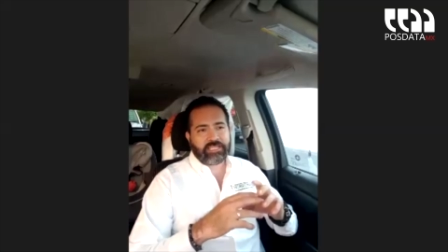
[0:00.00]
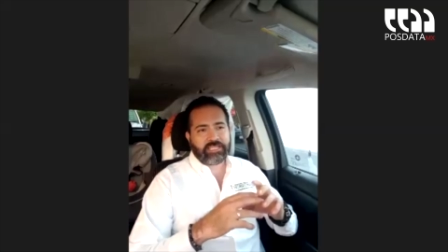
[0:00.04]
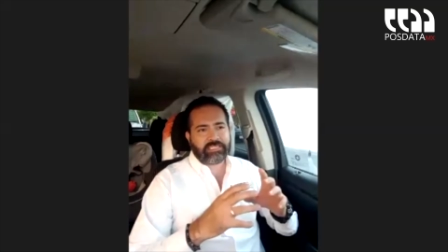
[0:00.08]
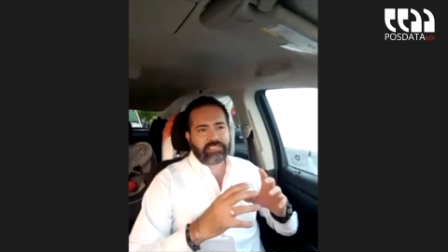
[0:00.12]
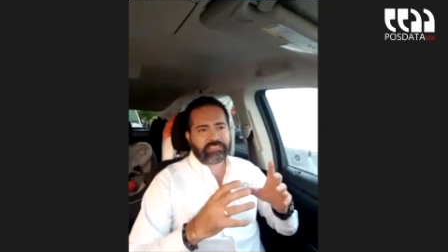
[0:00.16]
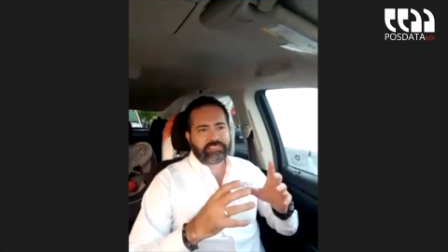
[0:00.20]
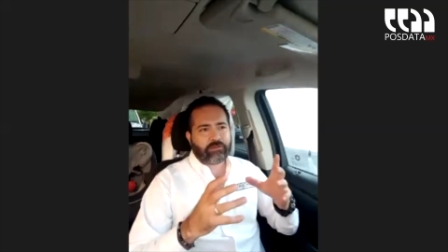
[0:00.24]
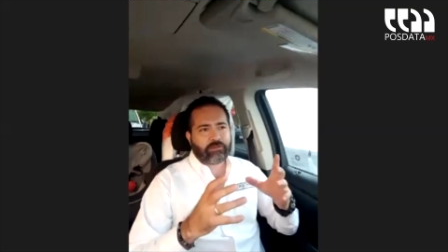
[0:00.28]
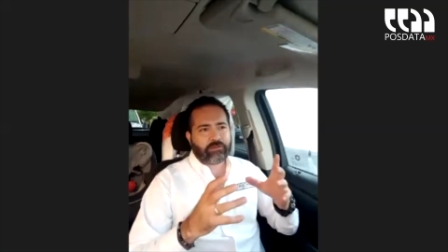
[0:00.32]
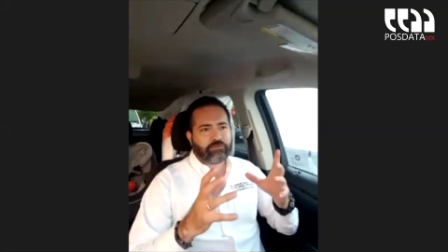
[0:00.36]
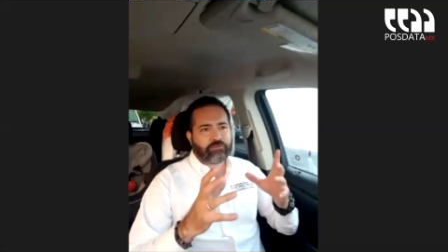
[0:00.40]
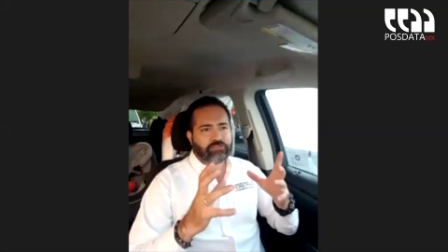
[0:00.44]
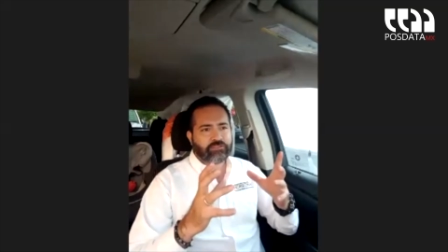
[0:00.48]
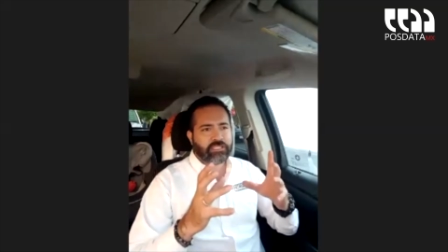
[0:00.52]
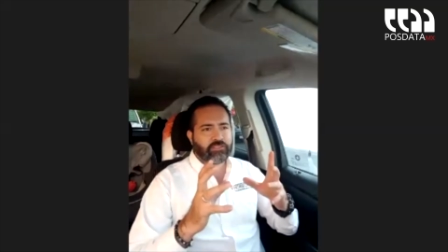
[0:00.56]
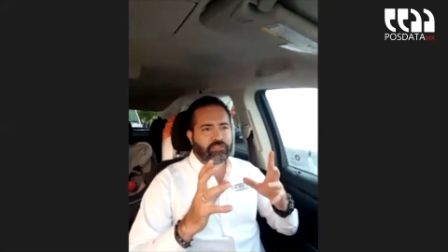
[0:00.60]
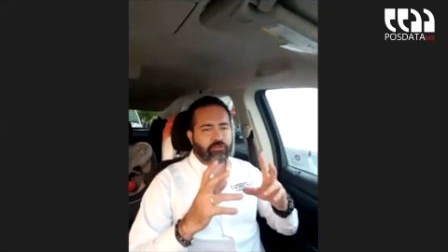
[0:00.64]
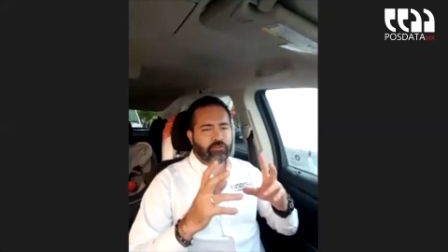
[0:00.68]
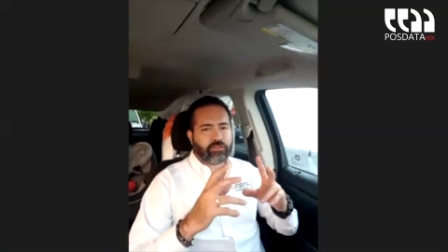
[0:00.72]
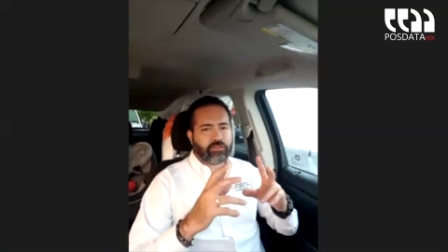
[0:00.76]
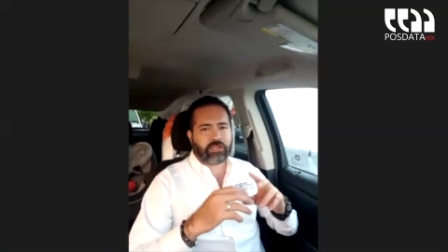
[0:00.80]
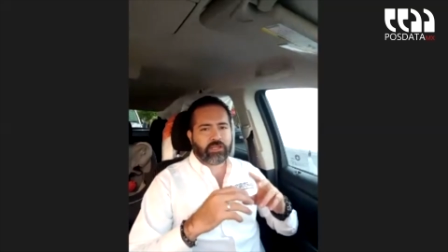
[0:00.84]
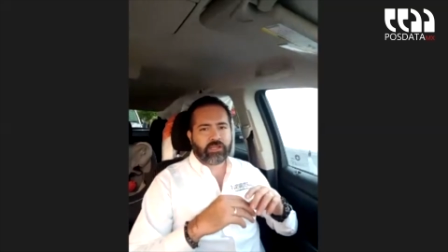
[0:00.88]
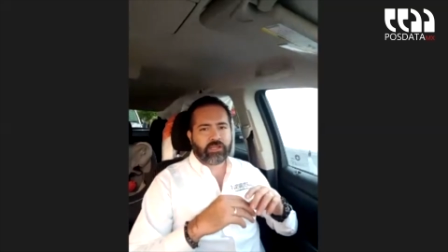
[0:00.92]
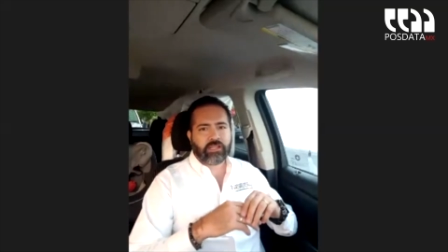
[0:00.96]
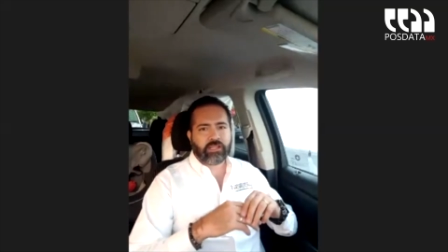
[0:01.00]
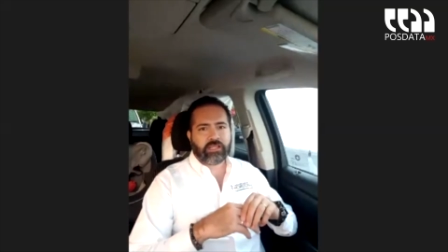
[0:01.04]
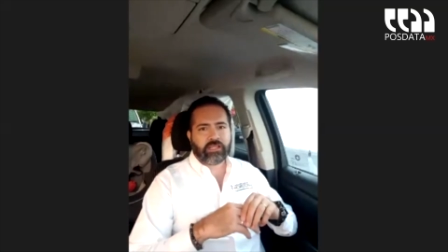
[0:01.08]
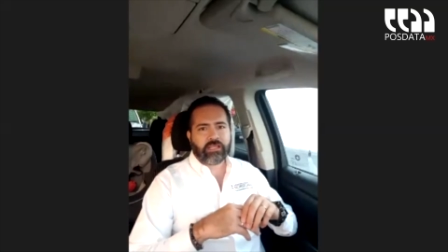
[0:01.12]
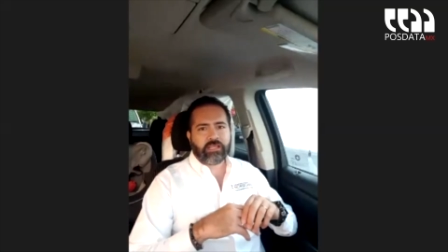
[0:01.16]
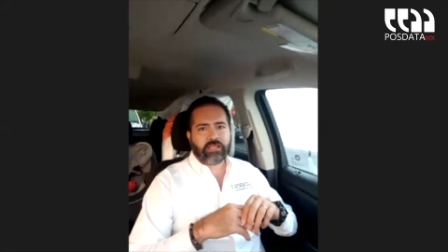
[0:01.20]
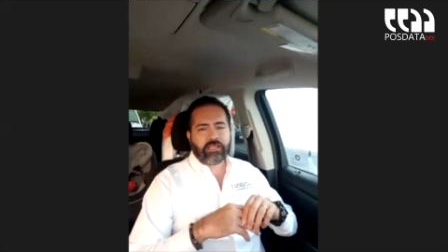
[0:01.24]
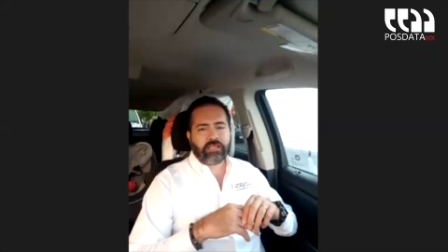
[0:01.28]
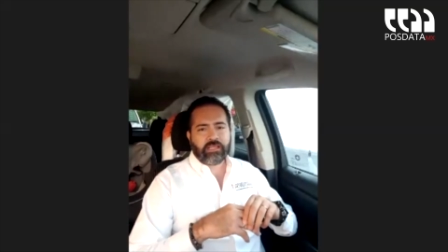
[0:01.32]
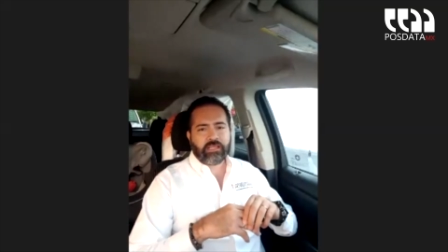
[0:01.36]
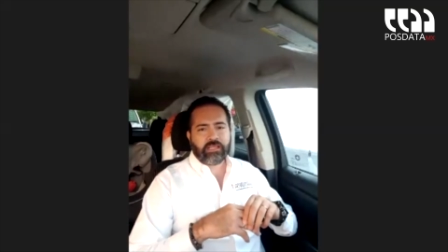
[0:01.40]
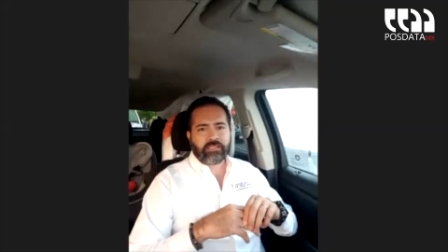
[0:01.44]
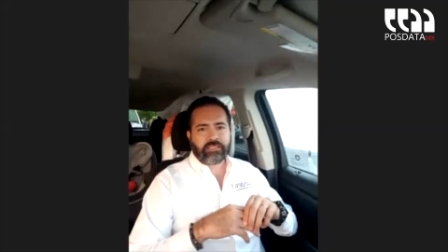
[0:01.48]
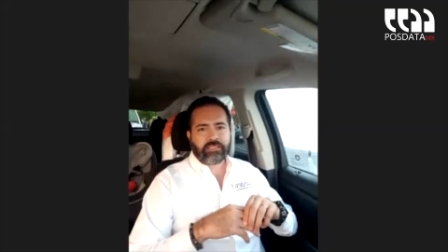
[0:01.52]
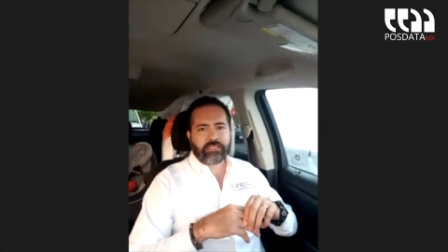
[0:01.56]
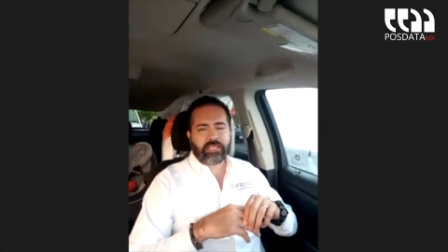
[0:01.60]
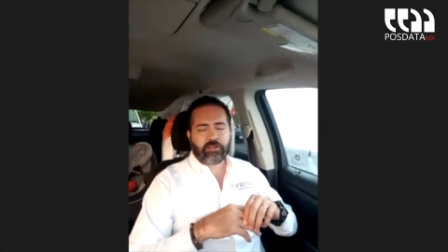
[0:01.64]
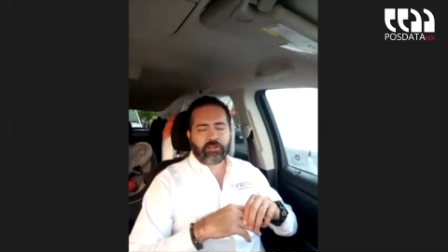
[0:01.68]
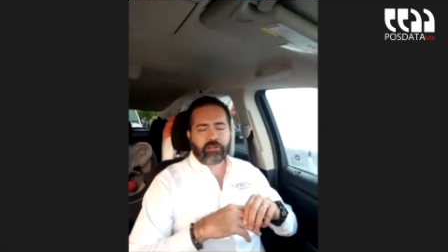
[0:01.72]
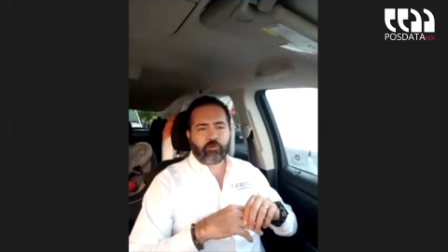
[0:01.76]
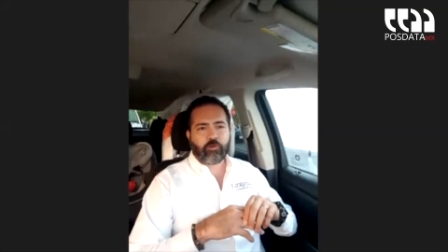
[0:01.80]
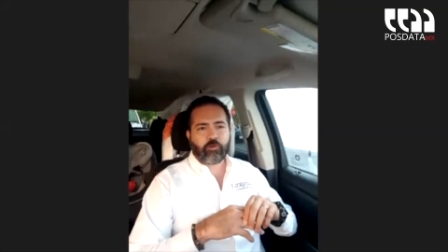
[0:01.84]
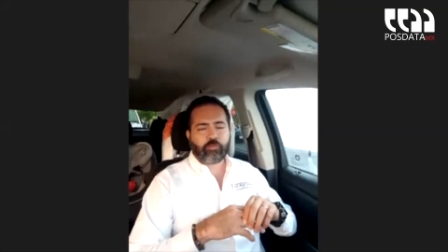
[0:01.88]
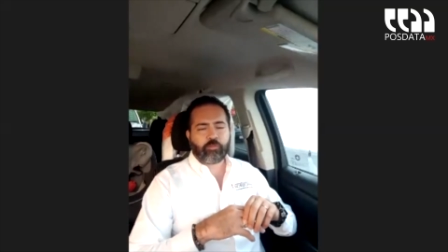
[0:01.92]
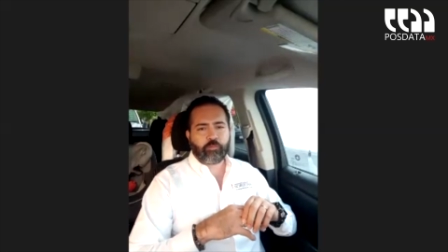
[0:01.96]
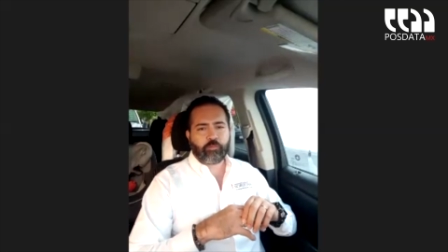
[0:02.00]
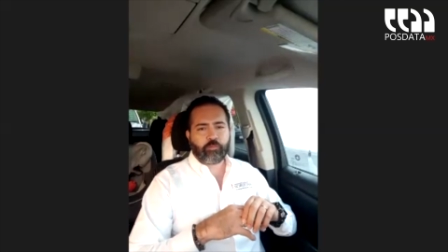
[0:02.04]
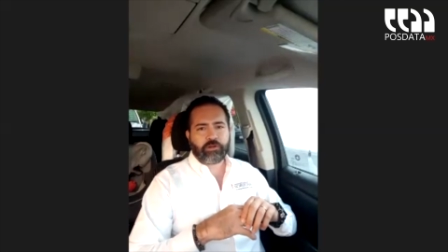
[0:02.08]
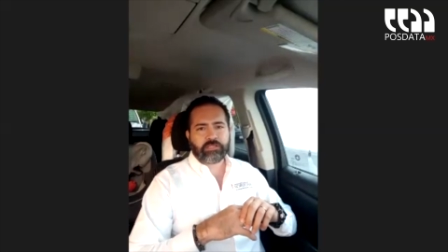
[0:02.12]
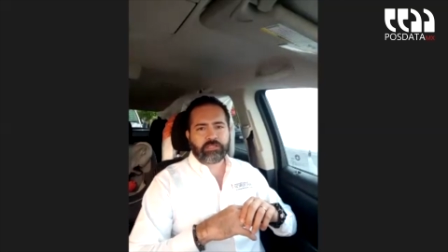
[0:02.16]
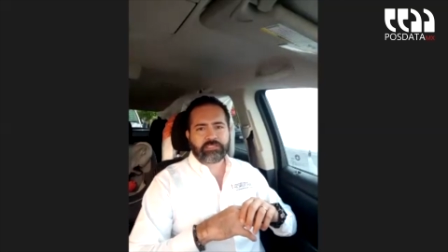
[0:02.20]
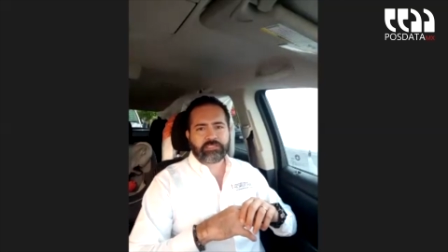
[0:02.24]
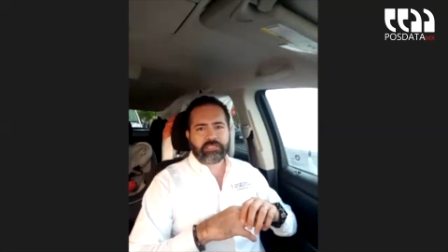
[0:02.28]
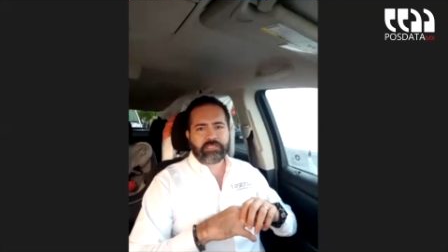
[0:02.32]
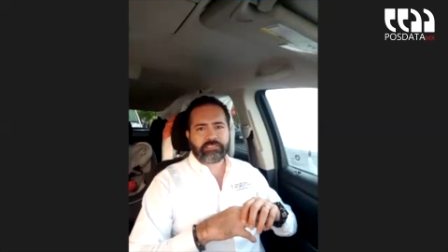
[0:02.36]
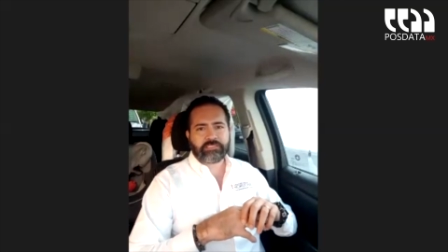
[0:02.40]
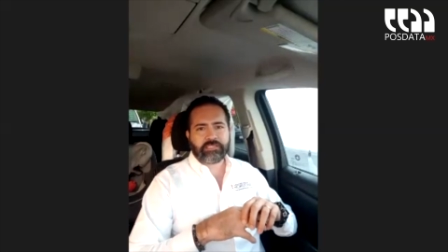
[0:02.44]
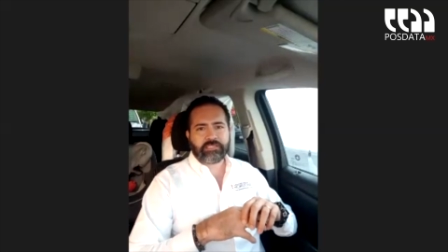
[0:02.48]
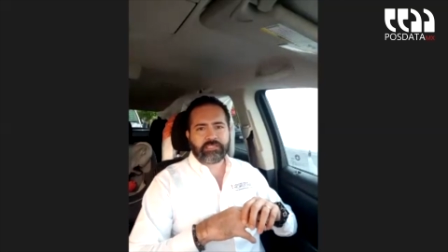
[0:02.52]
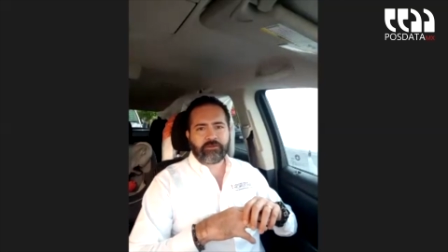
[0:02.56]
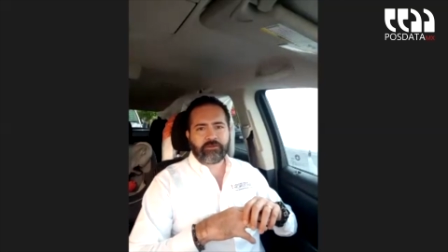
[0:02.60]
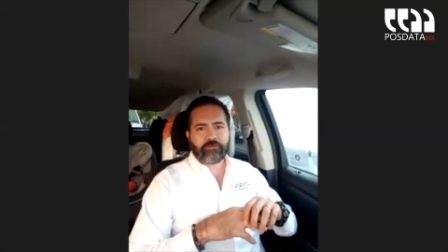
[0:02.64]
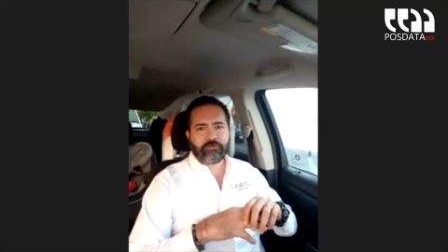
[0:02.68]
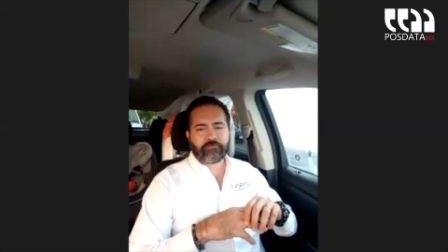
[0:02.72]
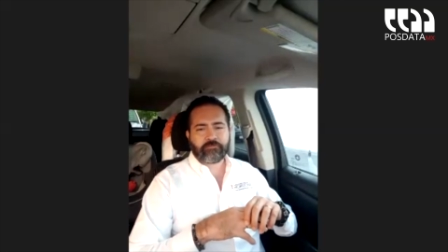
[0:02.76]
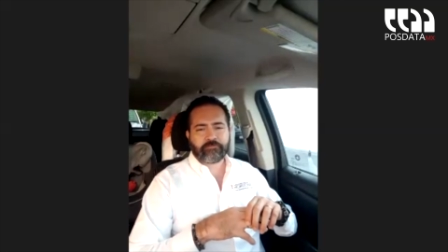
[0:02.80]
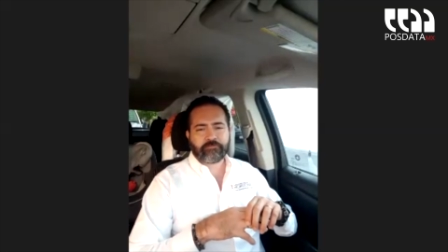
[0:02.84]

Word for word: estamos dentro del, grupo, por así decirlo.